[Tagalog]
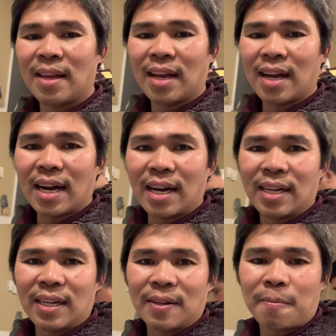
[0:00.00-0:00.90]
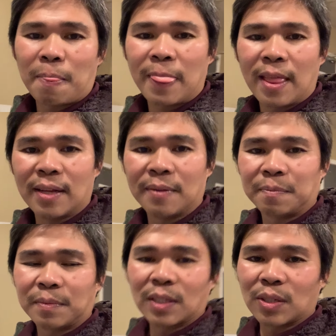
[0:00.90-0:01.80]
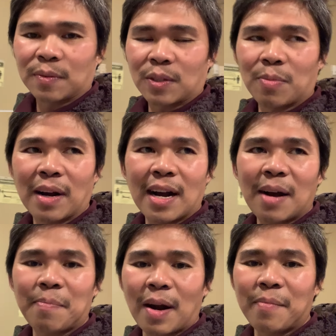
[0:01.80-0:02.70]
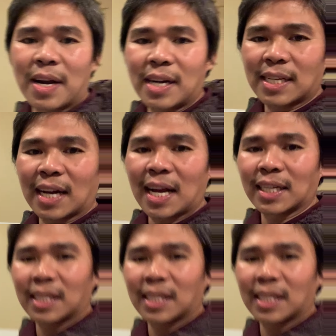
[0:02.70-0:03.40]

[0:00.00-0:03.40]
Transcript: Kung nagganyan kanina, ngayon, hindi na. So mga ka-farmers, hanggang